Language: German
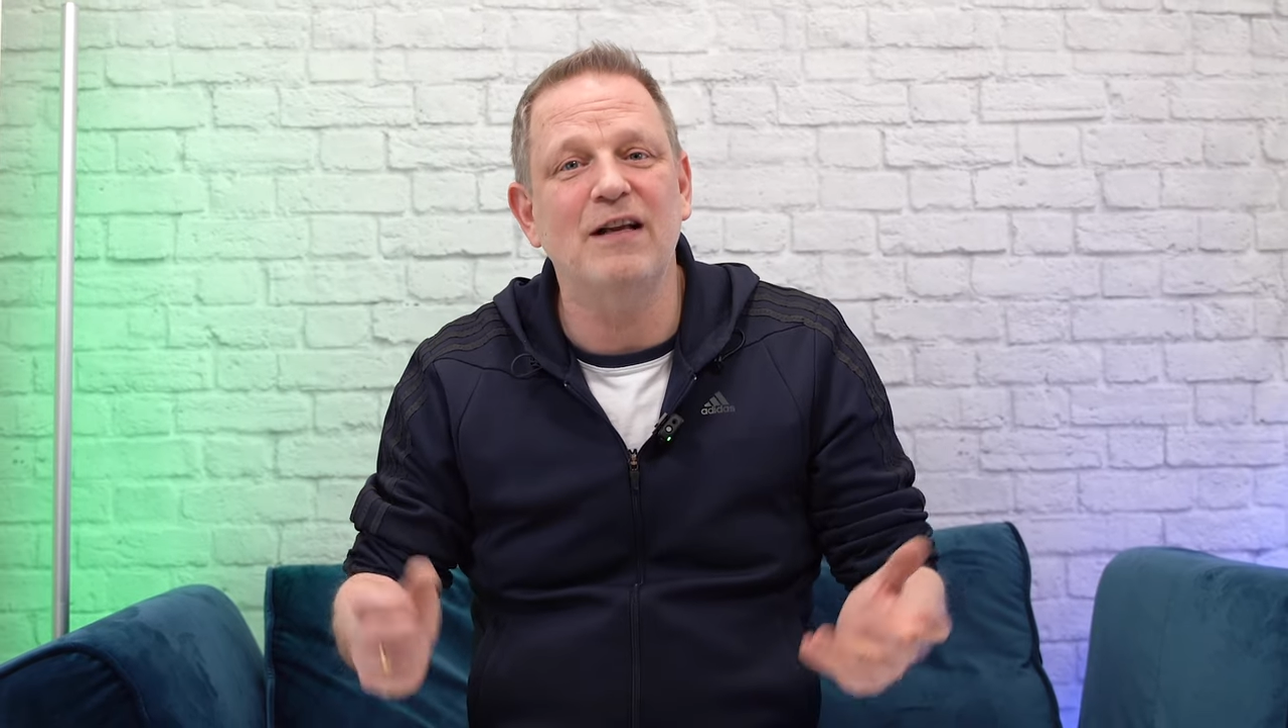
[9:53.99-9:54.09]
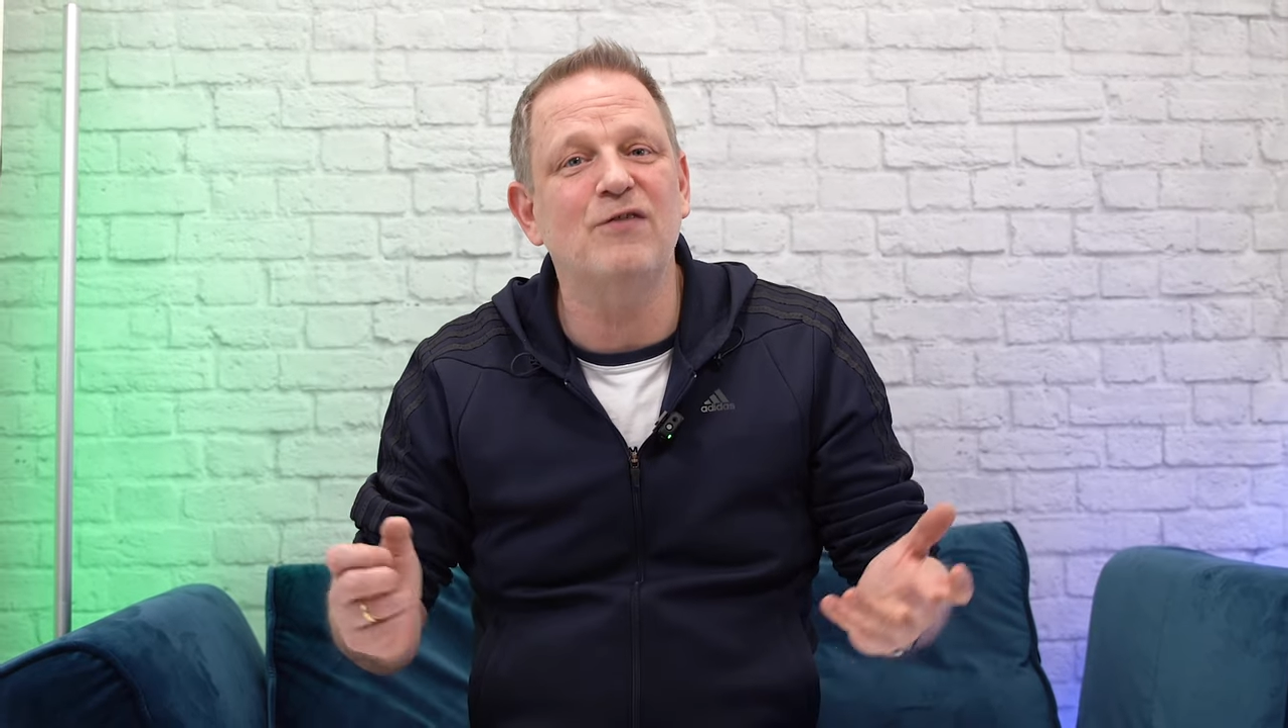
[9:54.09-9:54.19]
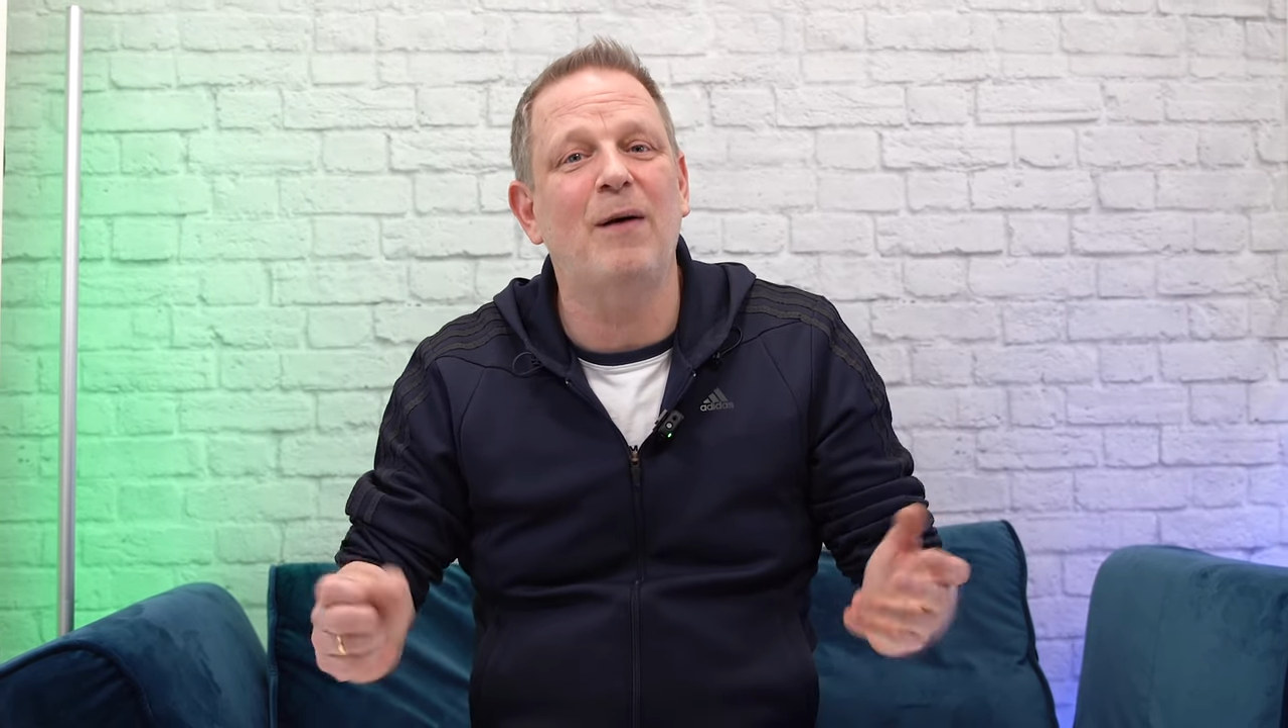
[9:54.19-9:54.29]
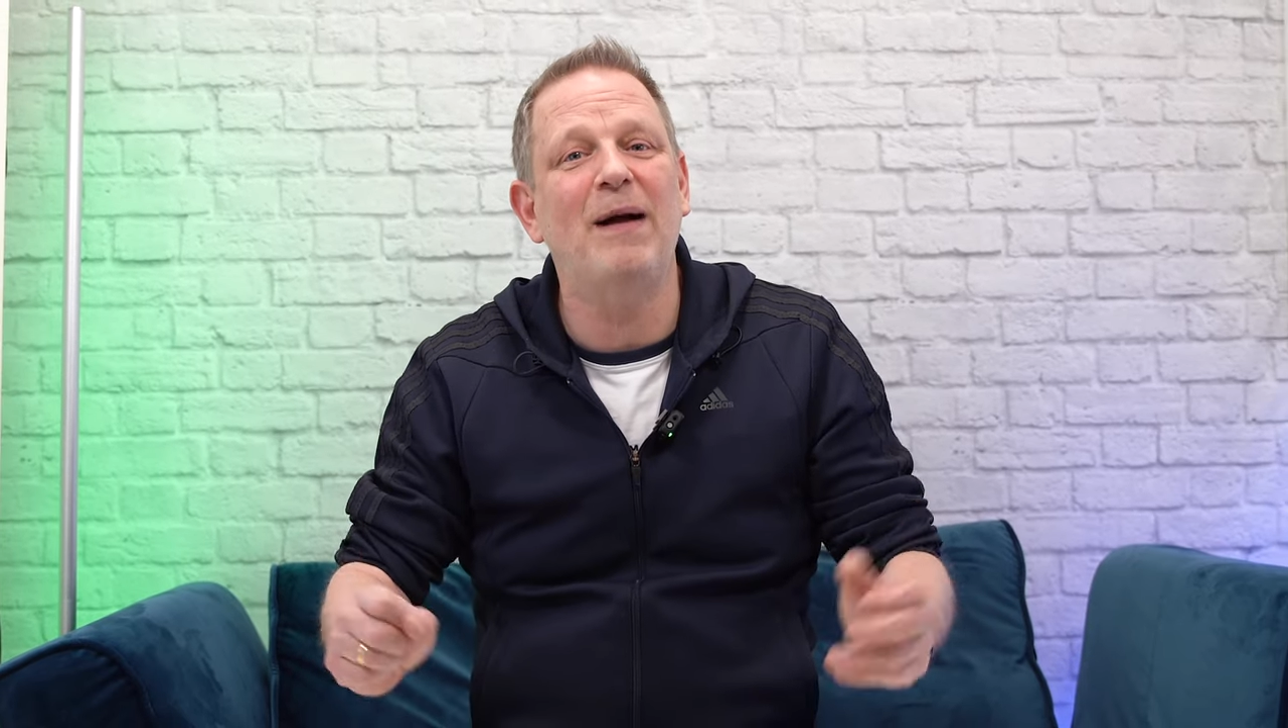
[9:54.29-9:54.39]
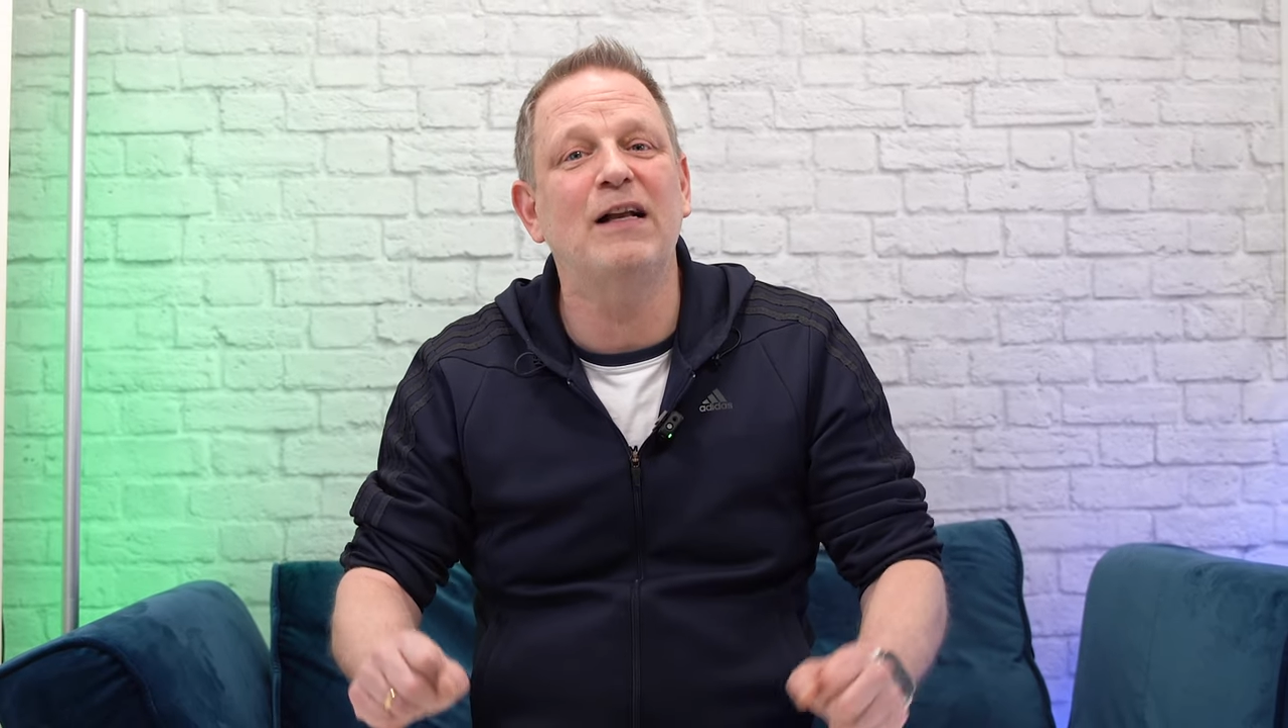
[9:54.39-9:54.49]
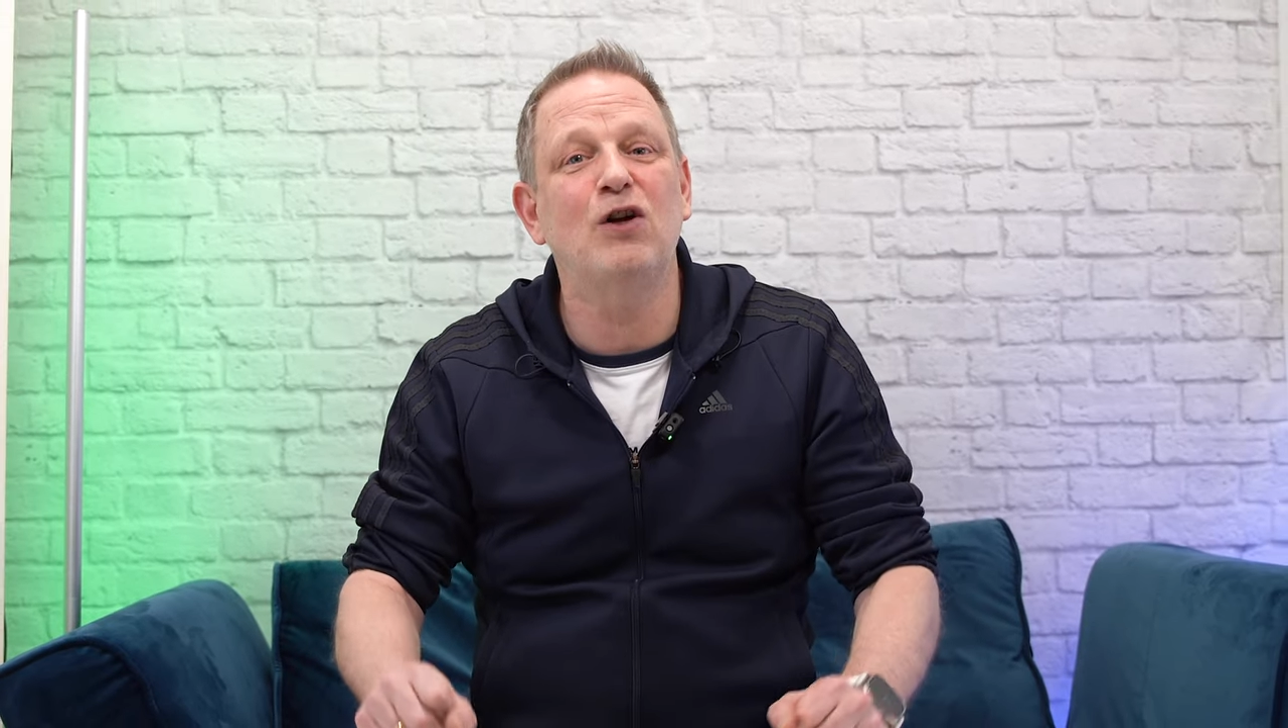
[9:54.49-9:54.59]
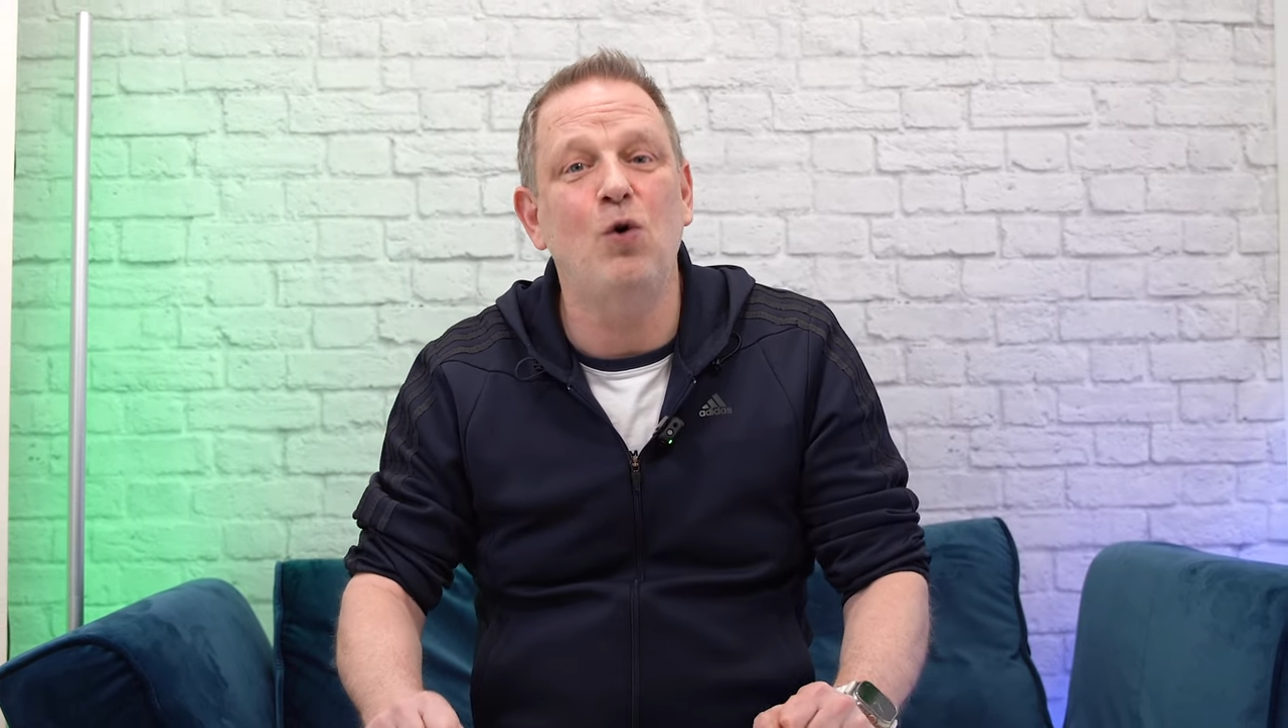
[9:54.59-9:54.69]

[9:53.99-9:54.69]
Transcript: Das war mein